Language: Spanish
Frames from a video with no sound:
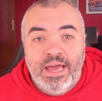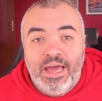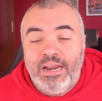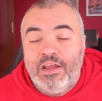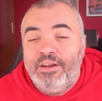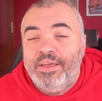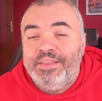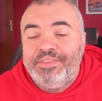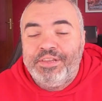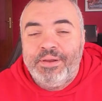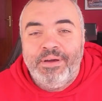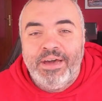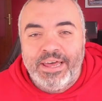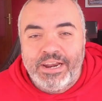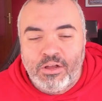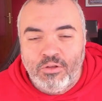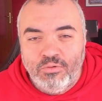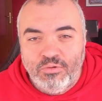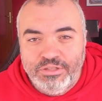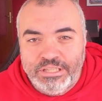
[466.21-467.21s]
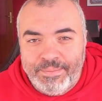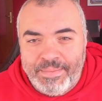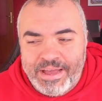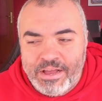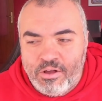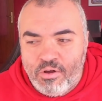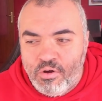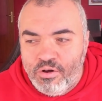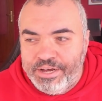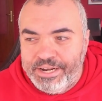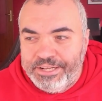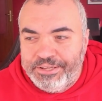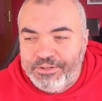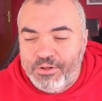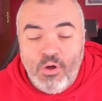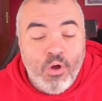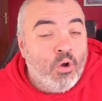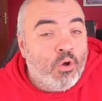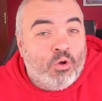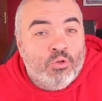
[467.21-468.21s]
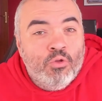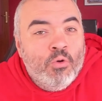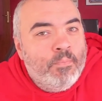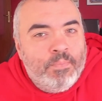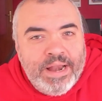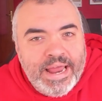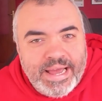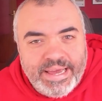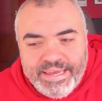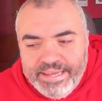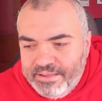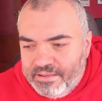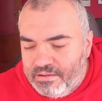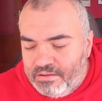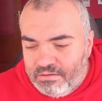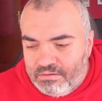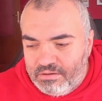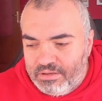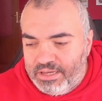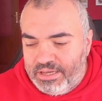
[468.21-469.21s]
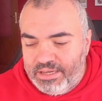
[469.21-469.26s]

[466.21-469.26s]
a la hora de trabajar con un tema en concreto o con un plugin, ¿no?